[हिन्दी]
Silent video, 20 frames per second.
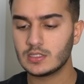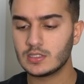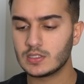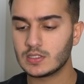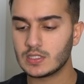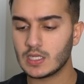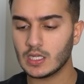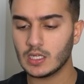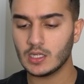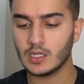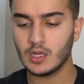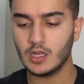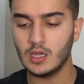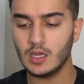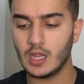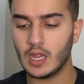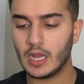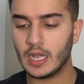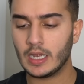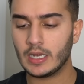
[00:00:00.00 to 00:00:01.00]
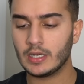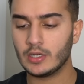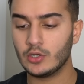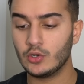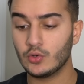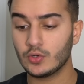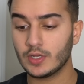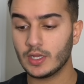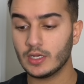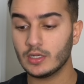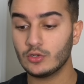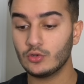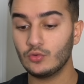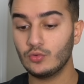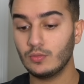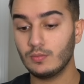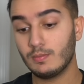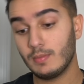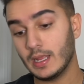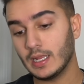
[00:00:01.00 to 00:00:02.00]
सिंगल एंड लुकिंग टू
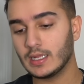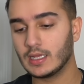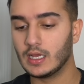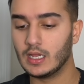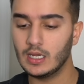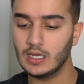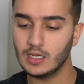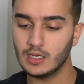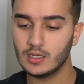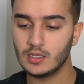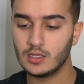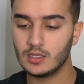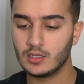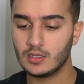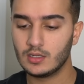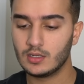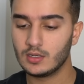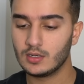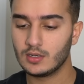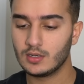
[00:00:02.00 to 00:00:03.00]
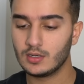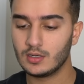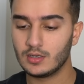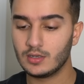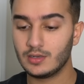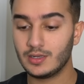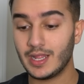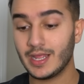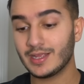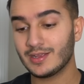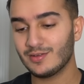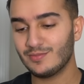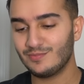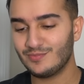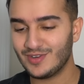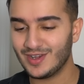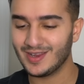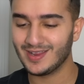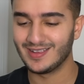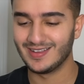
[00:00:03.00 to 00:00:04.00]
मिंगल लाइक अ
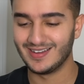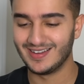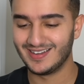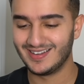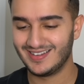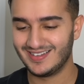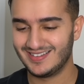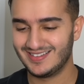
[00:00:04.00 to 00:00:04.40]
प्रिंगल